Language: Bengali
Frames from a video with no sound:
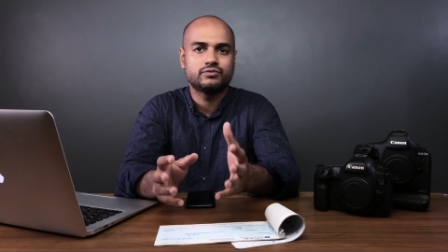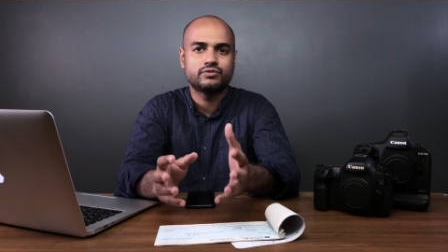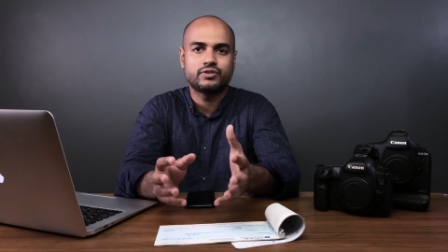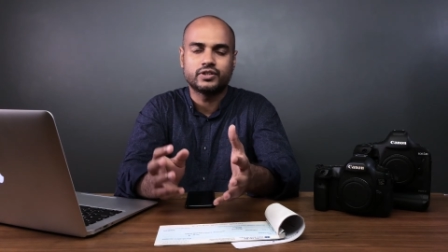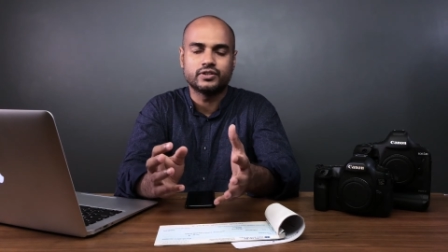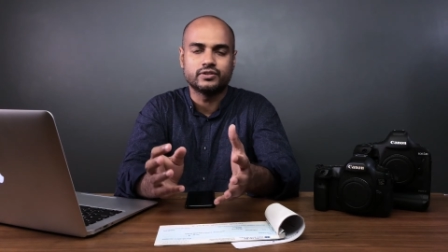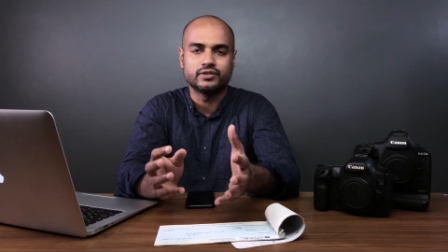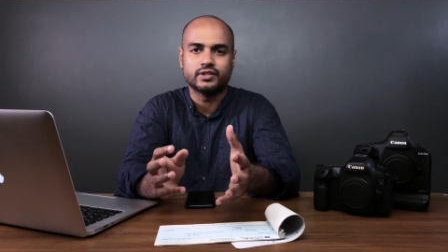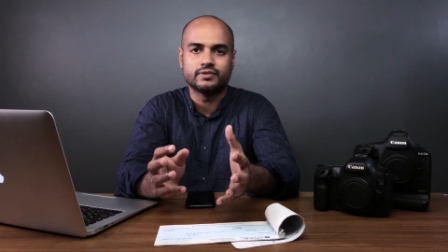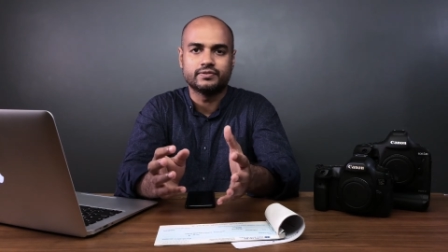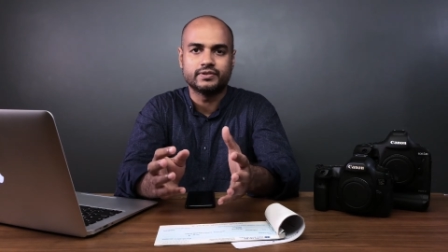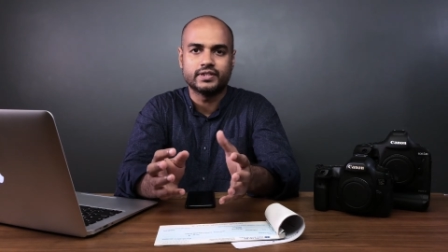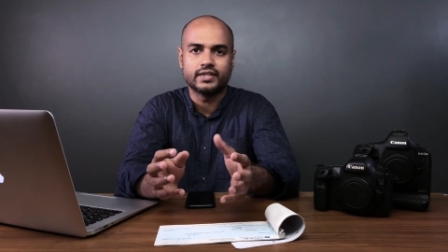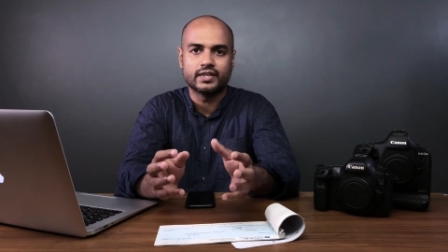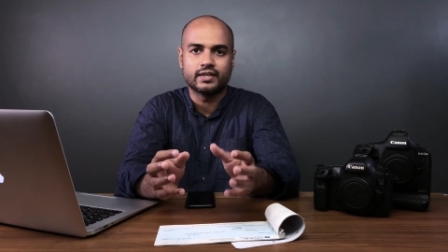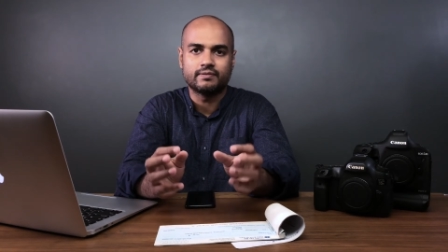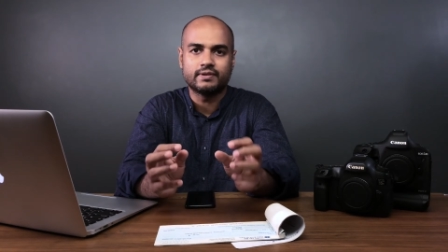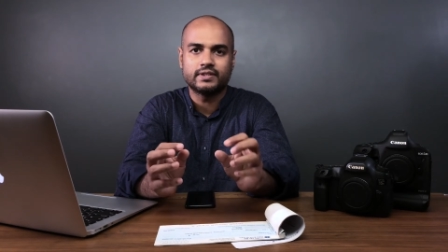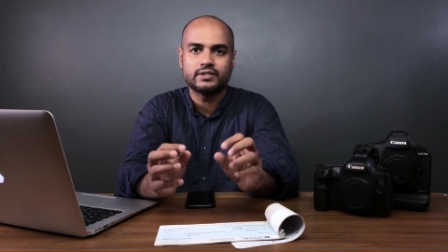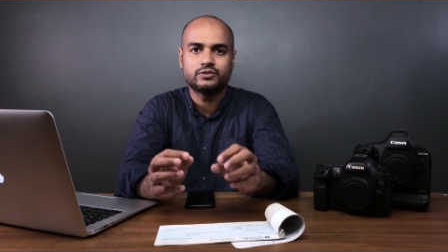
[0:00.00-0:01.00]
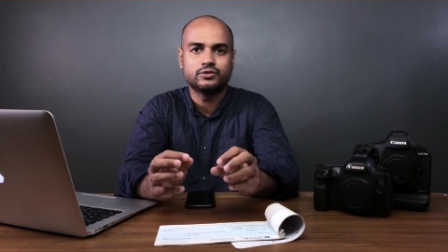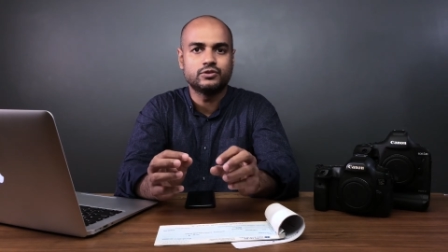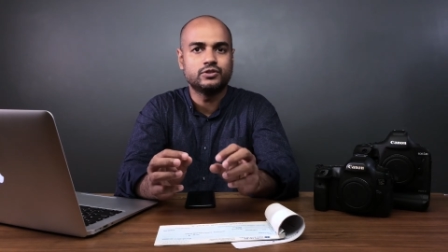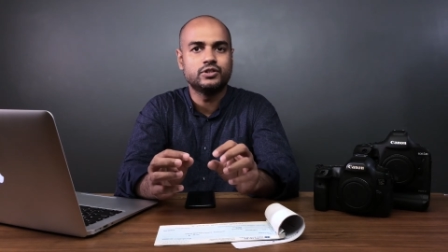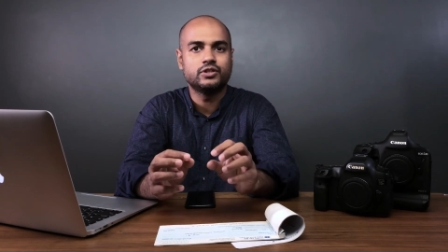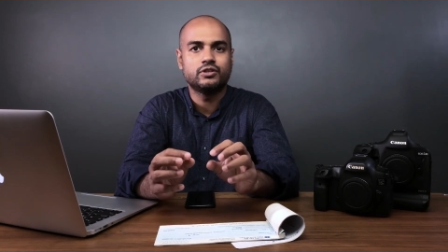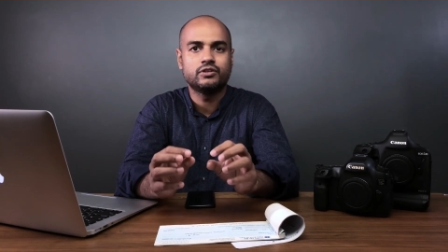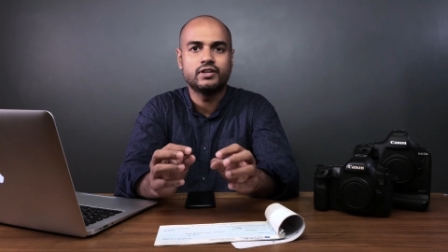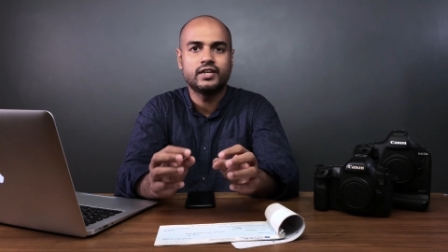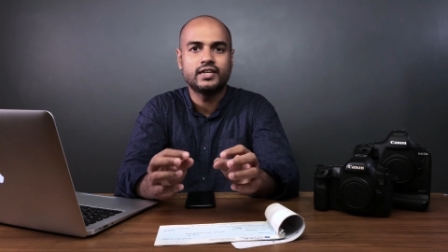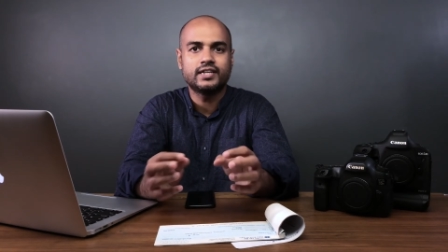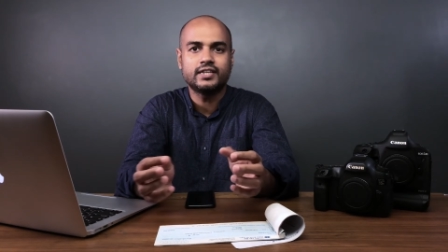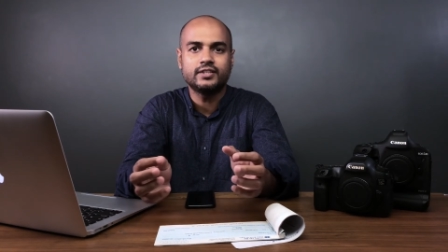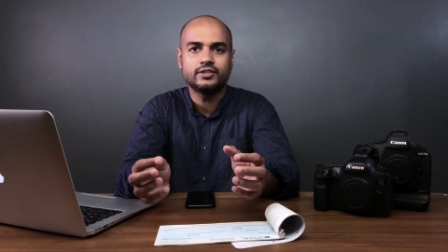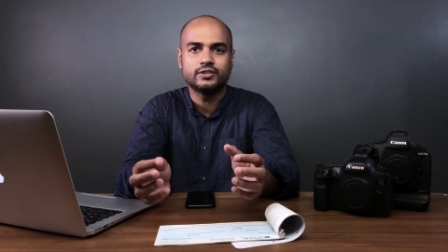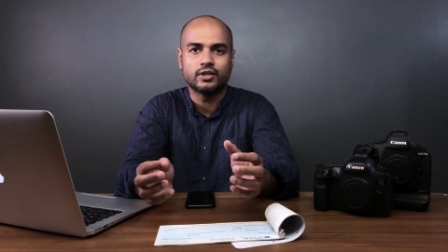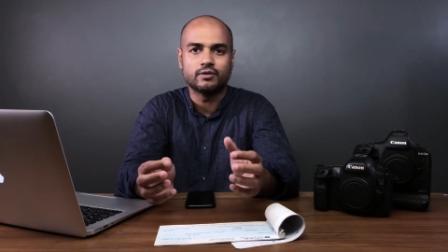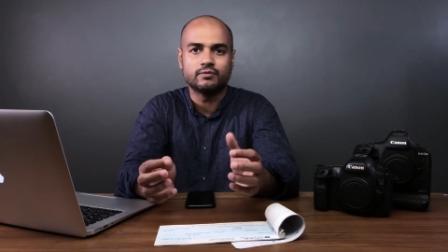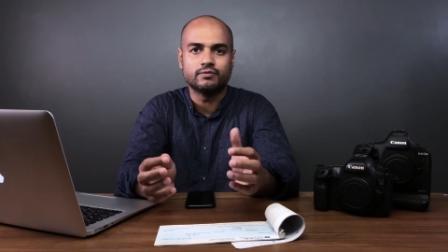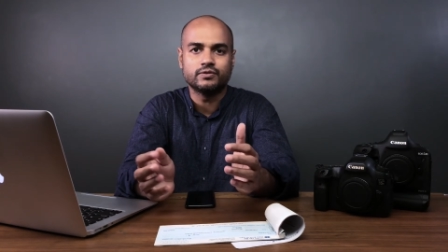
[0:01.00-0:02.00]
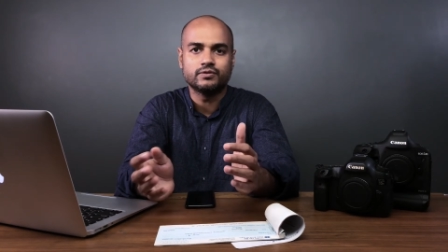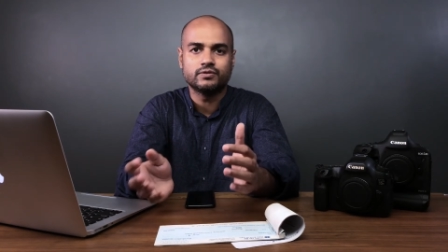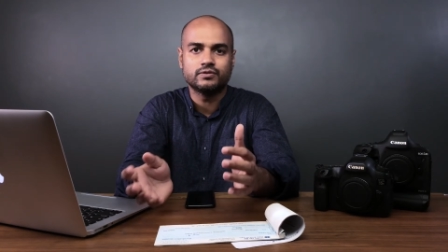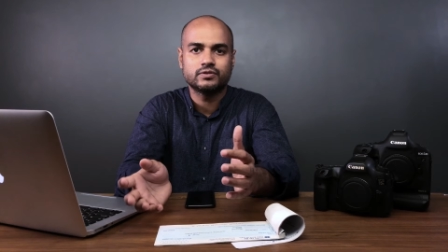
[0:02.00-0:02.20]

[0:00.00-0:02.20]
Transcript: ফটোগ্রাফি থেকে মানে স্টুডিও রিলেটেড জব